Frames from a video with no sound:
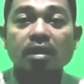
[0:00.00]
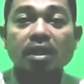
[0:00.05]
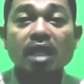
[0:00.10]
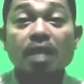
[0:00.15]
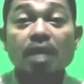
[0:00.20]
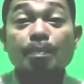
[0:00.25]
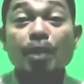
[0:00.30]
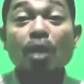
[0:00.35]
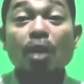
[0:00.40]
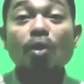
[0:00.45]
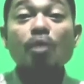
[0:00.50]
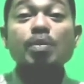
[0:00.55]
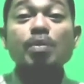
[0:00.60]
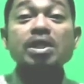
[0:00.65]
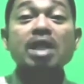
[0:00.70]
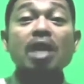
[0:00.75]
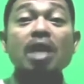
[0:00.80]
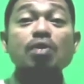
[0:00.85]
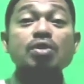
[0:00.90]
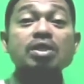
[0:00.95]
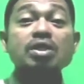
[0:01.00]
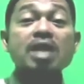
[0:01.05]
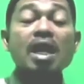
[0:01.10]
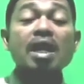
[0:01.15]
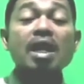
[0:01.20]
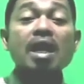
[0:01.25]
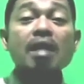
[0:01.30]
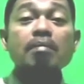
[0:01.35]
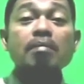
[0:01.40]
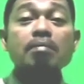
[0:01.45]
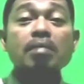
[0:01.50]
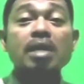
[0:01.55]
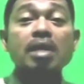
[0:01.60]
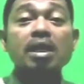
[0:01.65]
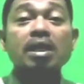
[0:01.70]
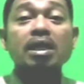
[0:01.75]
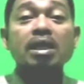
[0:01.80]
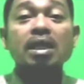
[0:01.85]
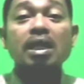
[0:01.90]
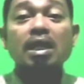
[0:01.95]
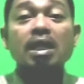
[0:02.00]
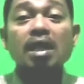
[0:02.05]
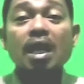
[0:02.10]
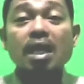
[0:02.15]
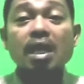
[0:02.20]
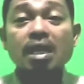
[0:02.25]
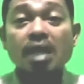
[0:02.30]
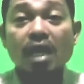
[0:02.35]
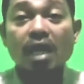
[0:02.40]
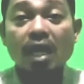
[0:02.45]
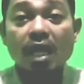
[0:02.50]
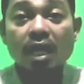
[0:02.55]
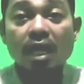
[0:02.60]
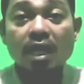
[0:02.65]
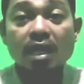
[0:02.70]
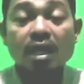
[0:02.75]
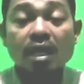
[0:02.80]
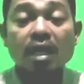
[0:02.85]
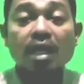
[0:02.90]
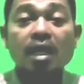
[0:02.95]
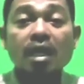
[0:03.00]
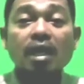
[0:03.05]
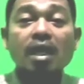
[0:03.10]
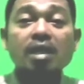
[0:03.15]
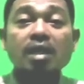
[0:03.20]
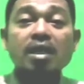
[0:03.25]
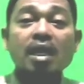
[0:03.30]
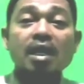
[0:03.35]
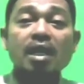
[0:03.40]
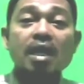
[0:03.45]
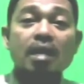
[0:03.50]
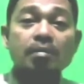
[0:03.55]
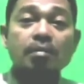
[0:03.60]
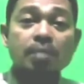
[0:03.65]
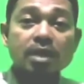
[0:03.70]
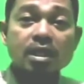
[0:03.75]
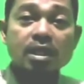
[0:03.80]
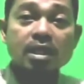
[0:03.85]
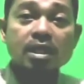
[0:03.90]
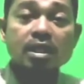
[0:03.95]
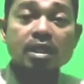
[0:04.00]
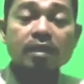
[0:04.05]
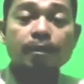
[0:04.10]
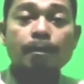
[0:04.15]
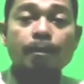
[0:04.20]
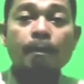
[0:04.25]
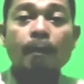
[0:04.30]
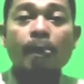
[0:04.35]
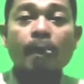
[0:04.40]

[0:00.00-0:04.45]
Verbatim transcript: kenapa kok bisa harus garam karena kata Nabi